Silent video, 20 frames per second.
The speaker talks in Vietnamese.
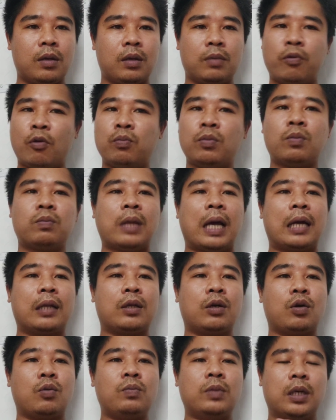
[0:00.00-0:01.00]
phun trong thang
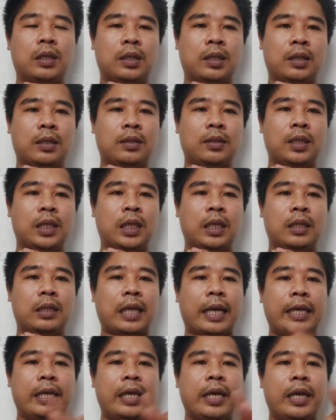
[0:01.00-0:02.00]
thôi cũng được nữa
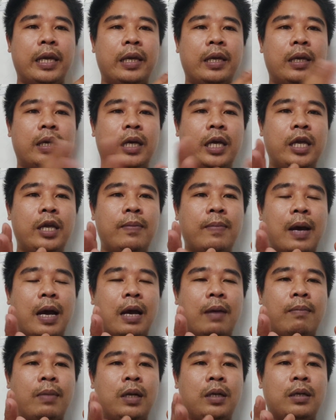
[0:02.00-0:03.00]
tại vì khi
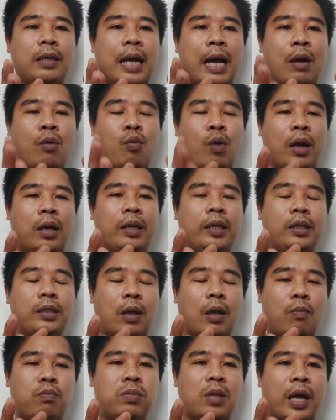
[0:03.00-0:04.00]
mà mình đã quản lý
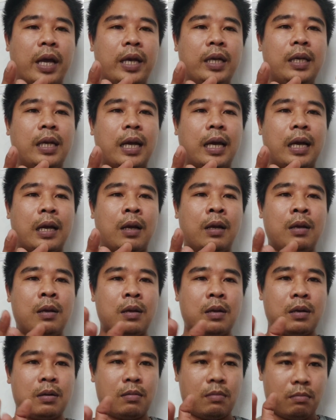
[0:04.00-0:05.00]
tổng thể là
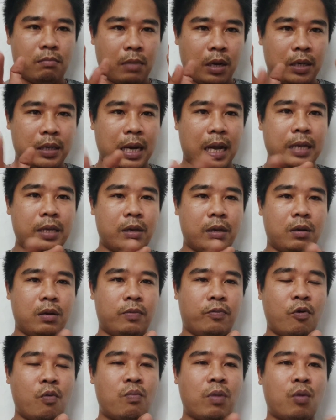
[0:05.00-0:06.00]
mình đã vừa
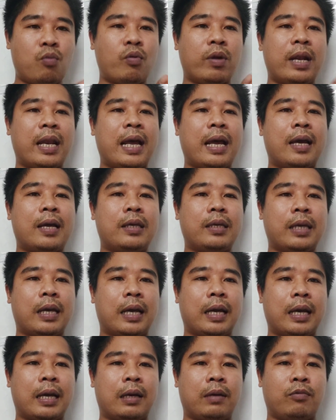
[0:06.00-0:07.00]
phun ở ngoài lá
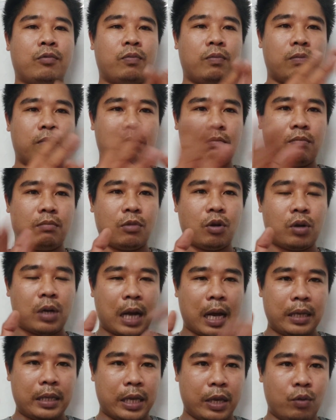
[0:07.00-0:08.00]
và nó
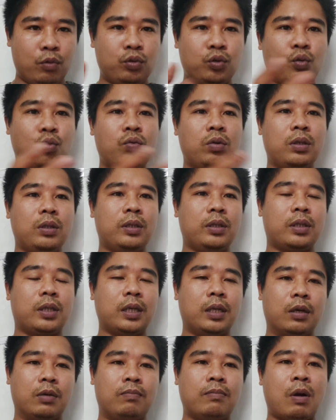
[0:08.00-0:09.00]
đã nhiễu xuống
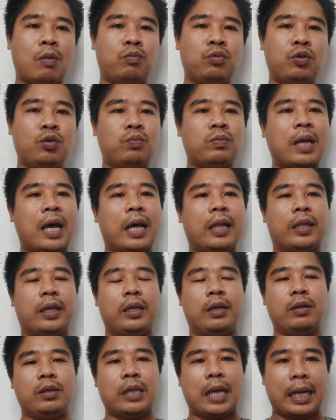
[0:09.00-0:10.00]
cái lượng bông chúng ta thì
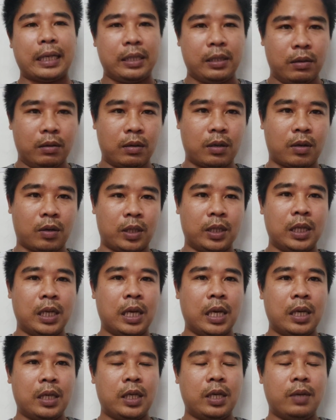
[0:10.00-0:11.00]
nó đã vừa rồi
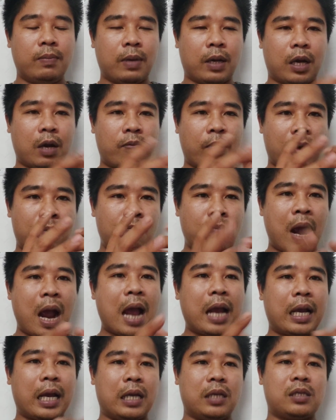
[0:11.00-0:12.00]
nhưng mà cả khoảng
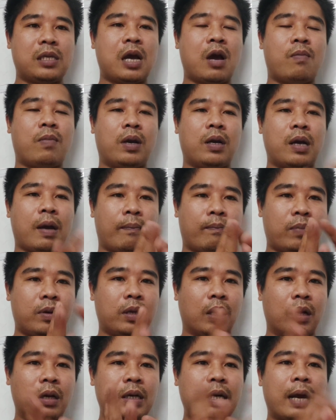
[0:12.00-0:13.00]
3 ngày sau mà nó gặp
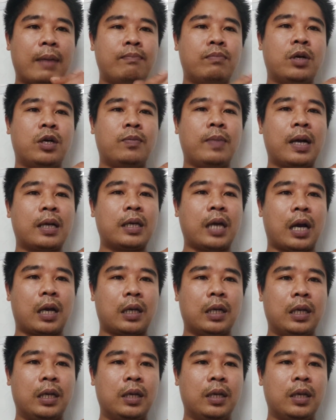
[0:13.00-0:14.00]
những cái đám mưa bất
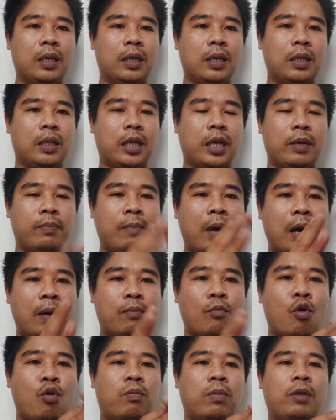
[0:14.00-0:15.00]
chợt đi thì bắt
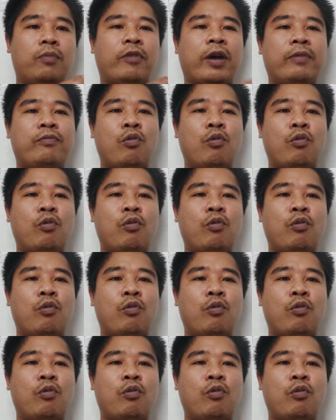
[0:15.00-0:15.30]
buộc mình phải